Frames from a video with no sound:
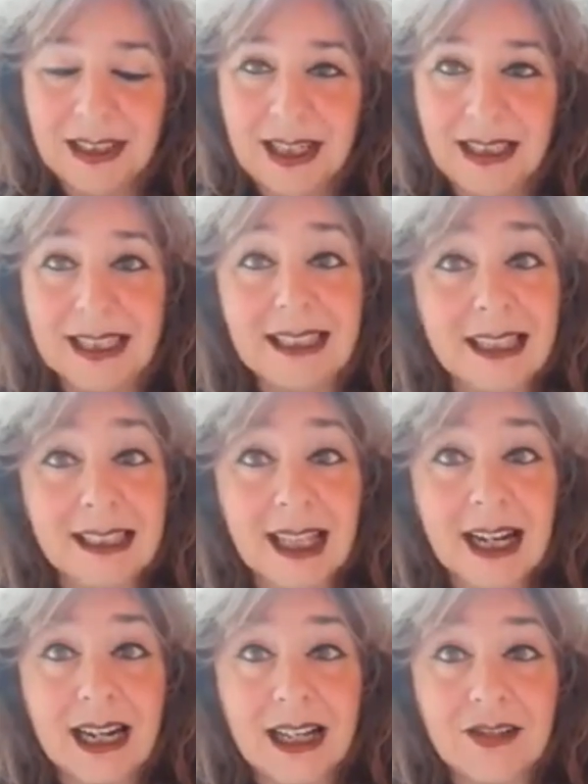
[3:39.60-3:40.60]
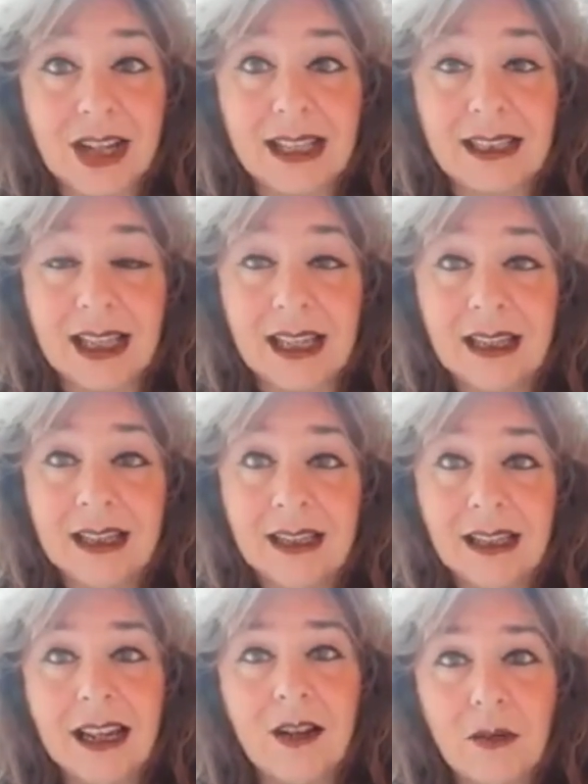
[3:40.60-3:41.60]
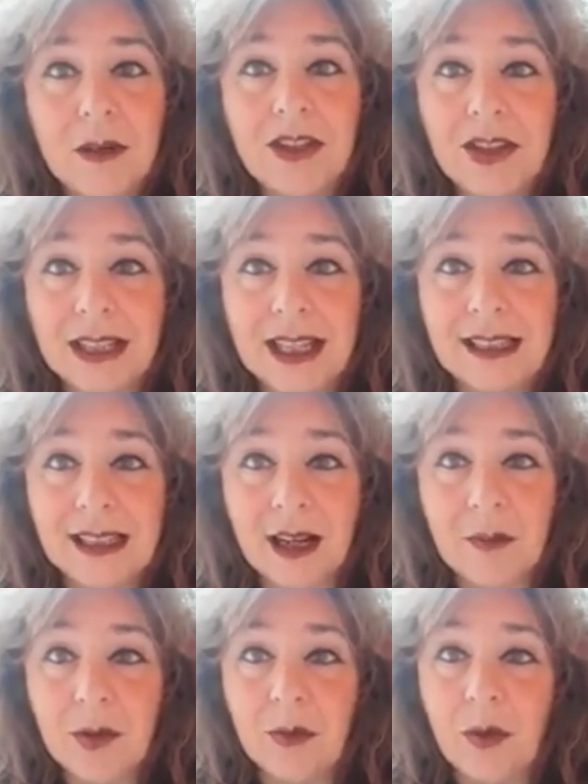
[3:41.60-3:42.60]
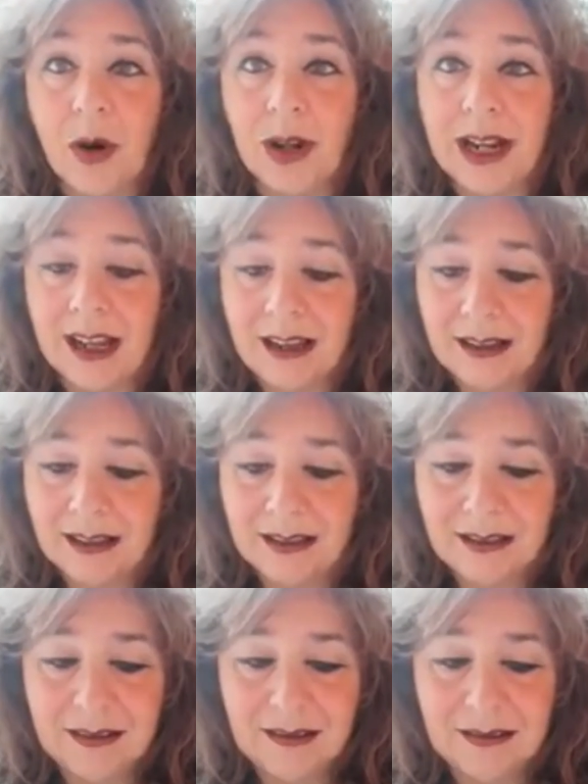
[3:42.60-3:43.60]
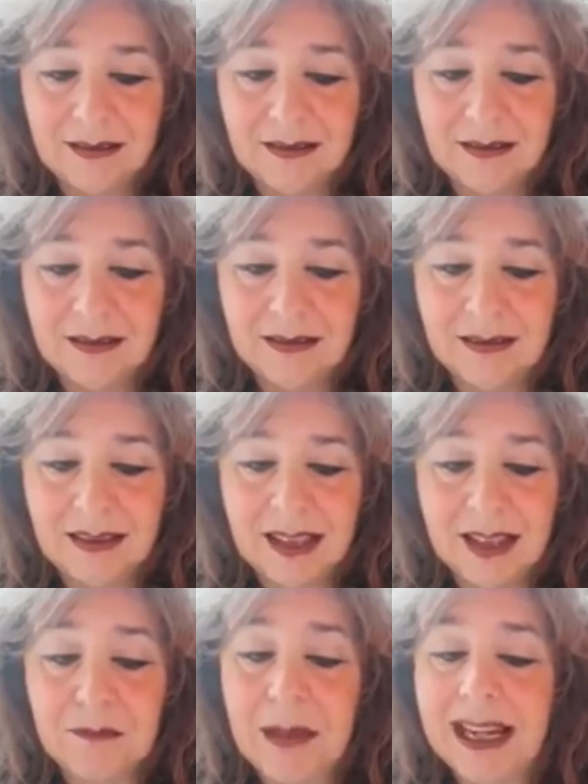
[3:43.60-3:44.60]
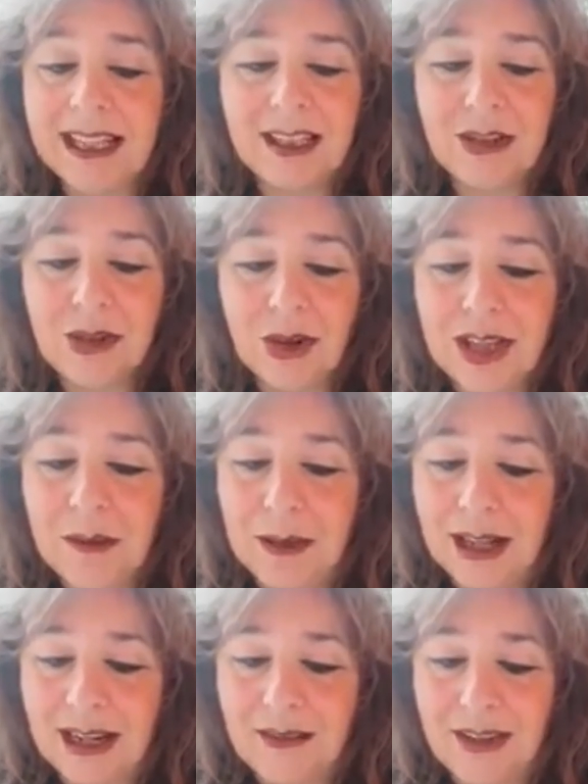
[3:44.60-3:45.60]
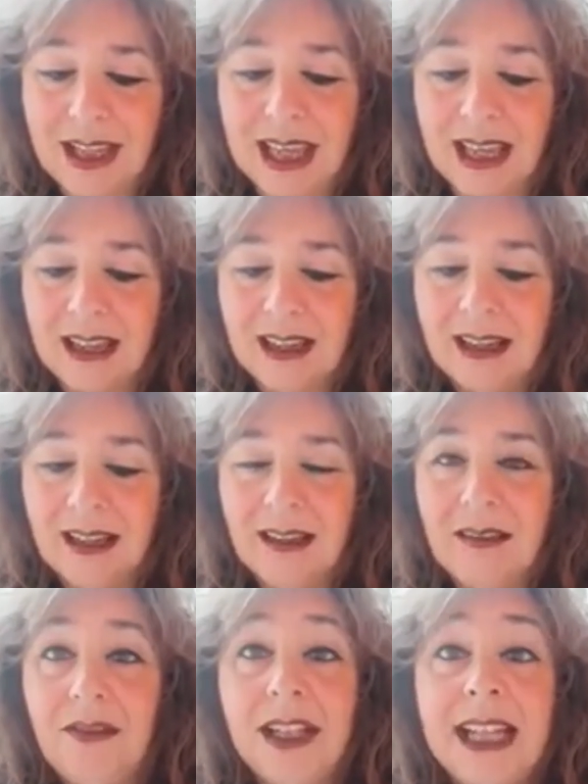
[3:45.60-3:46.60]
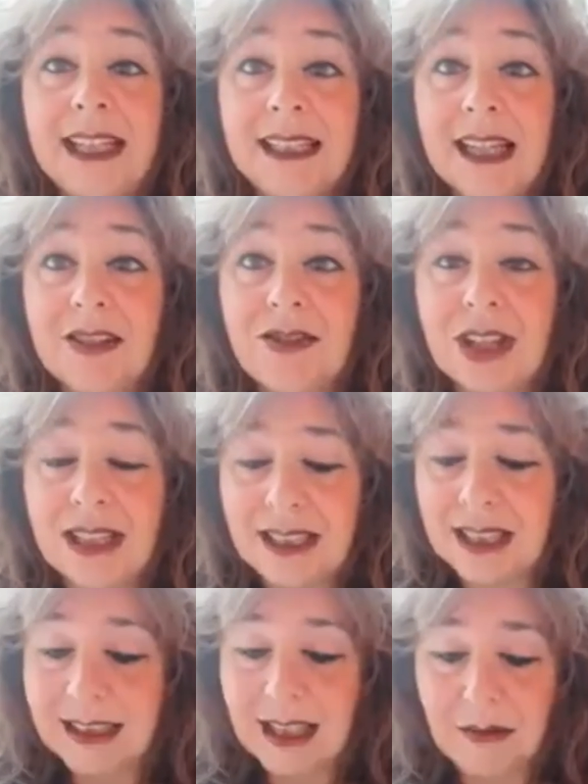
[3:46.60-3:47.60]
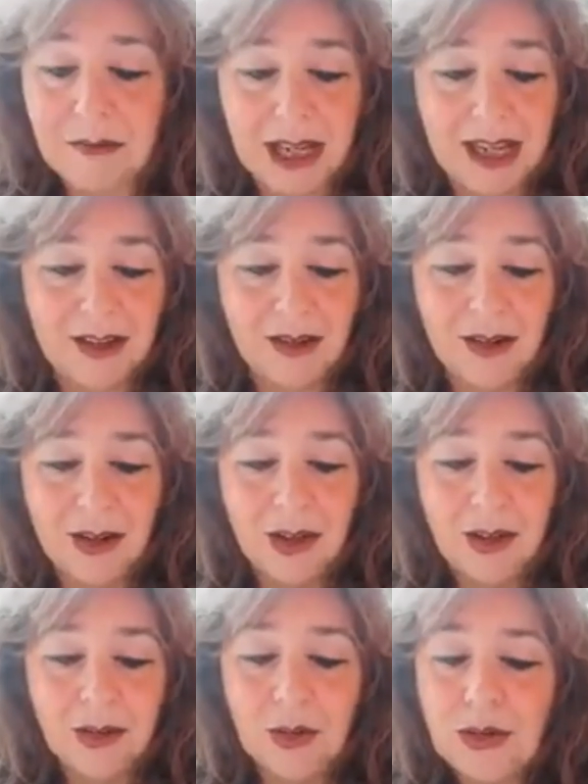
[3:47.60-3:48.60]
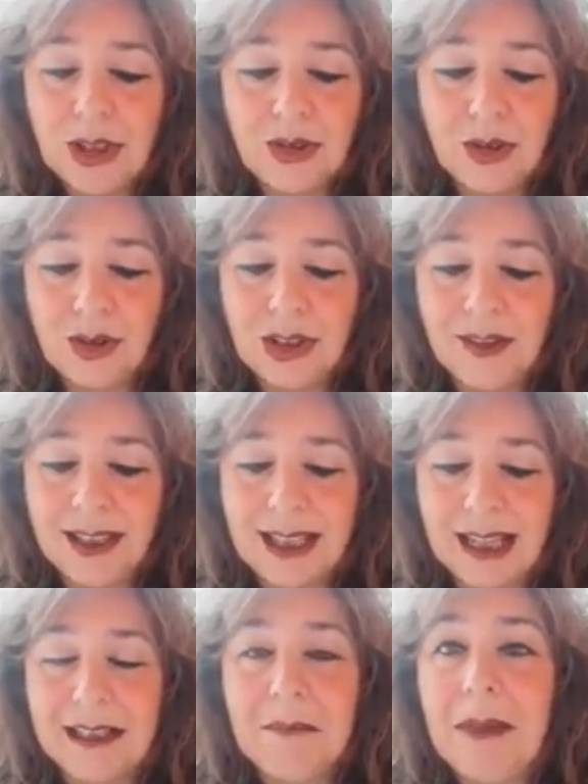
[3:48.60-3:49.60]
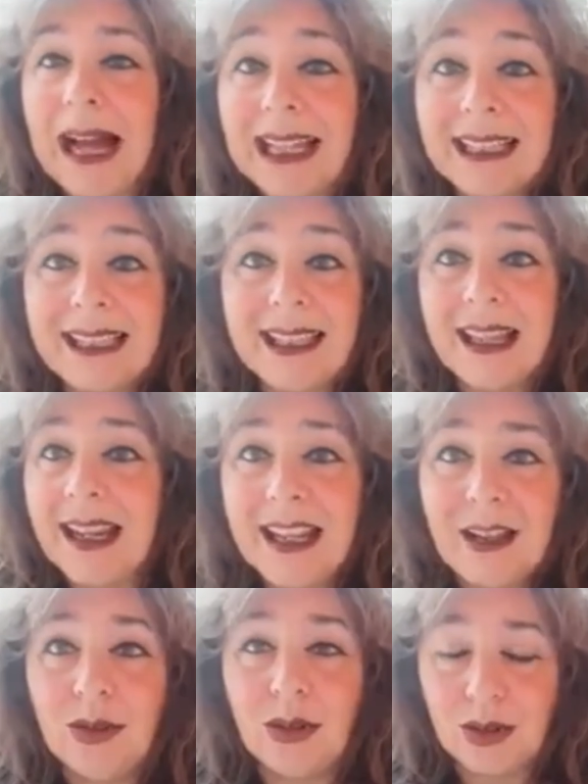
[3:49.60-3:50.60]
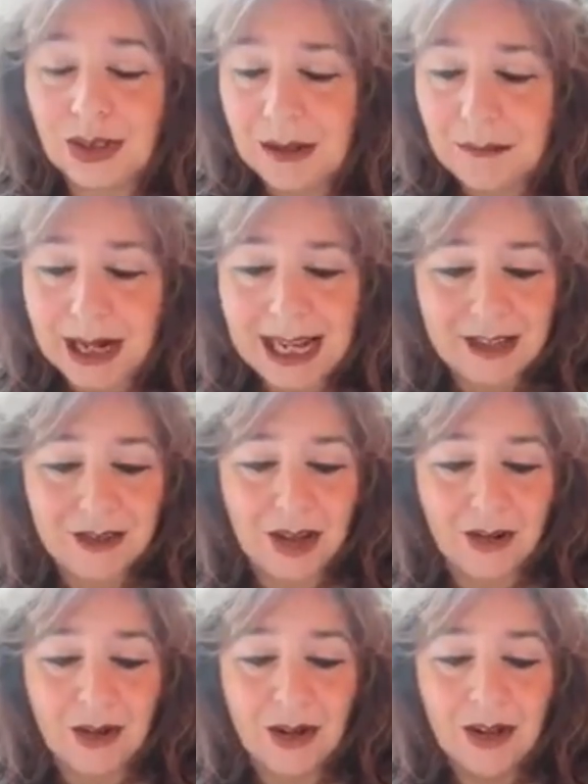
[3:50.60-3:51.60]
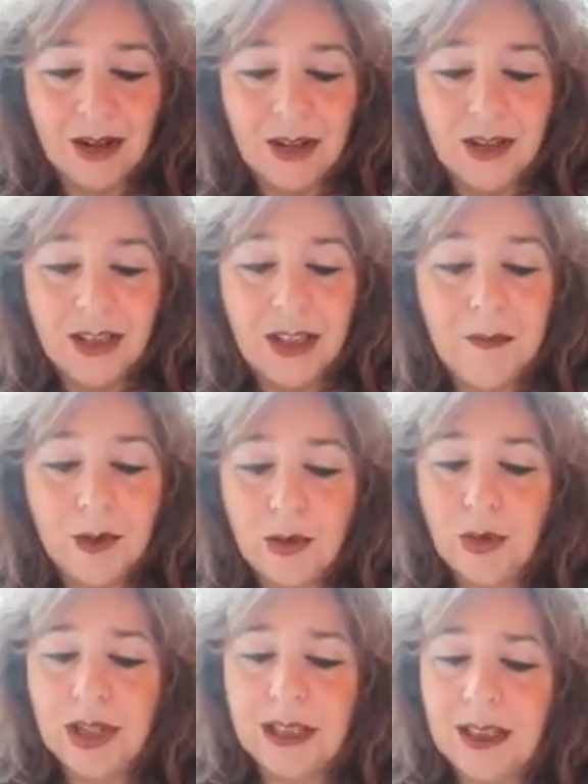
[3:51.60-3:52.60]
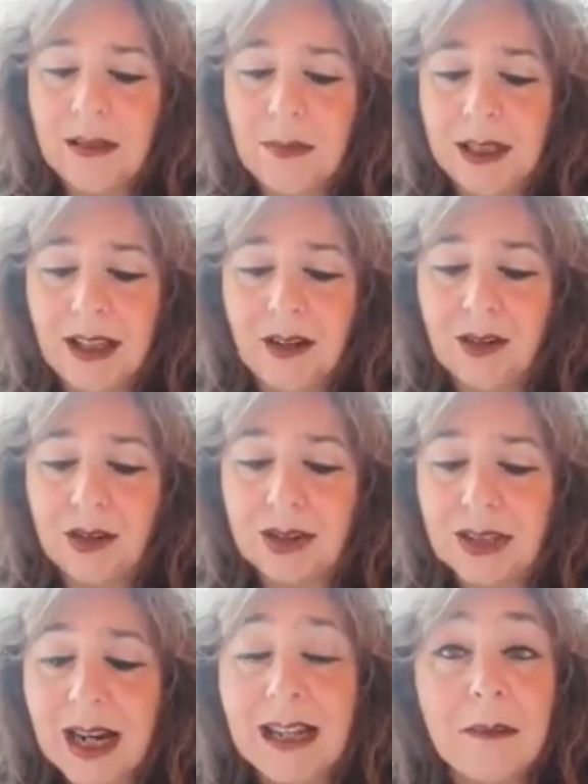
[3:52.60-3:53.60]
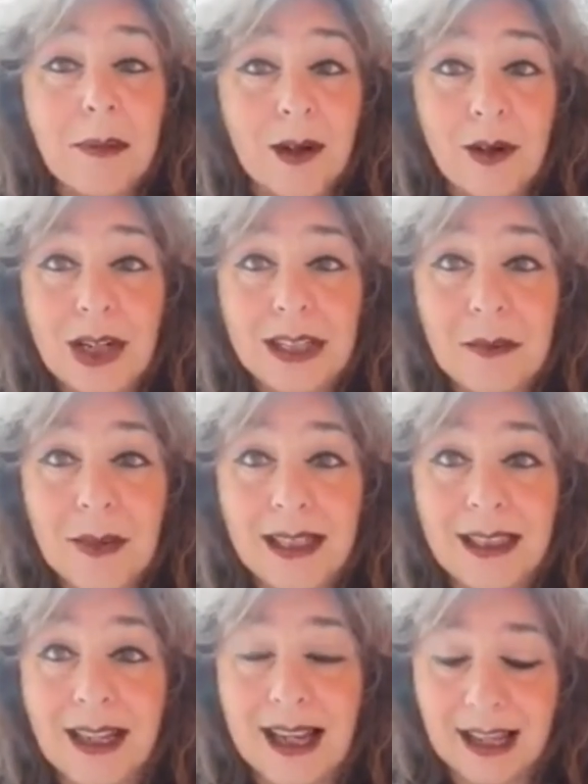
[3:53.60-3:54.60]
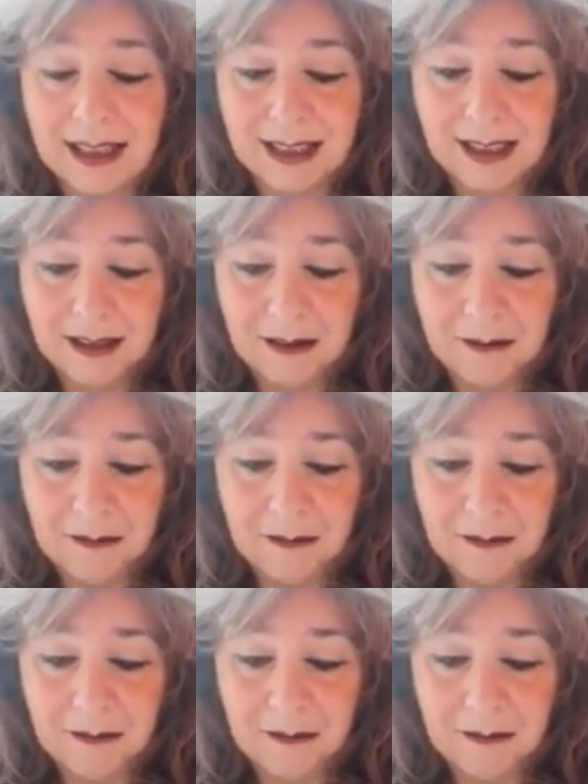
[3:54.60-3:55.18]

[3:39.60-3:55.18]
Che da stasera la gente ricominci ad essere più buona? Spari di gioia per le vie, finestre accese a sterminio, tutti sono diventati pazzi, ridono, si abbracciano, i più duri tipi dicono strane parole dimenticate.